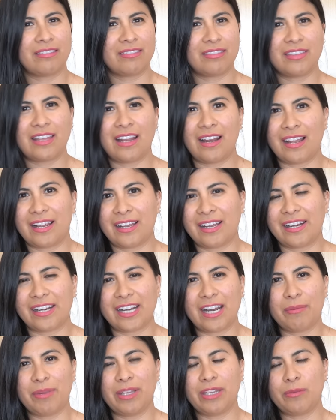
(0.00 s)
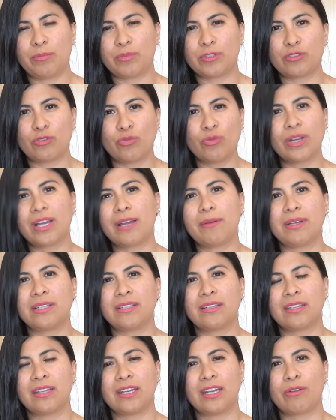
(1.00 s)
de la que realmente pues nunca
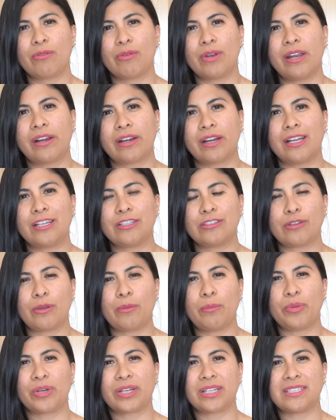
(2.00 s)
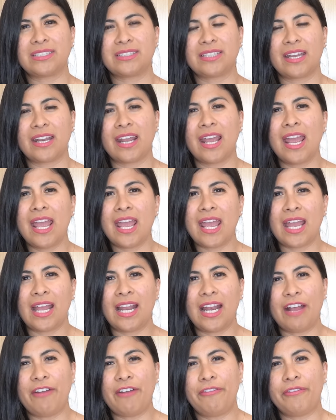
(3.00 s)
vas a tener una relación porque estar
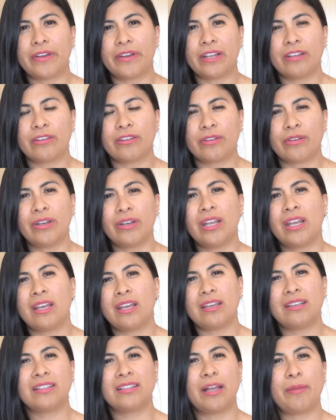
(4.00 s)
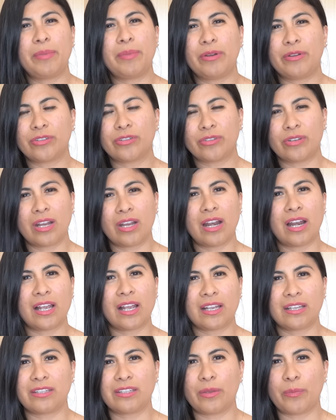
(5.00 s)
en la friend zone es la peor zona en
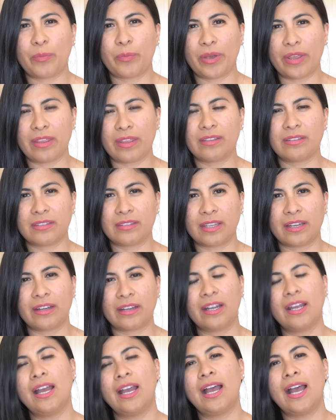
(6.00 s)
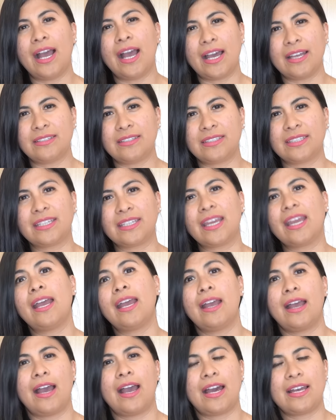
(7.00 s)
la que se puede estar así
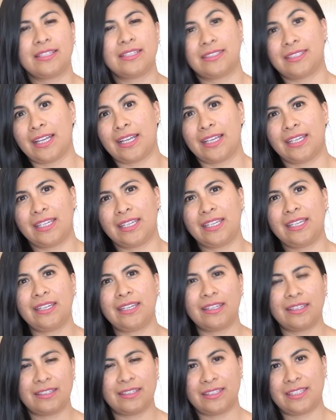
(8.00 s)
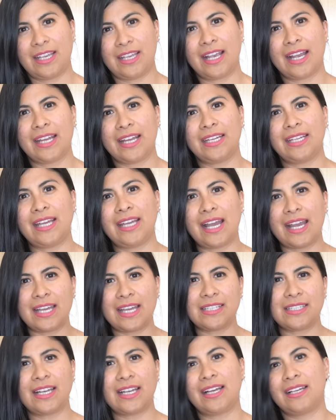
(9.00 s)
que hasta aquí llegaría
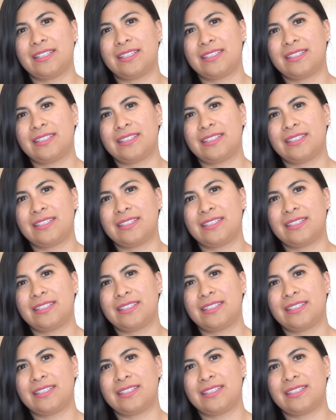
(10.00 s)
esa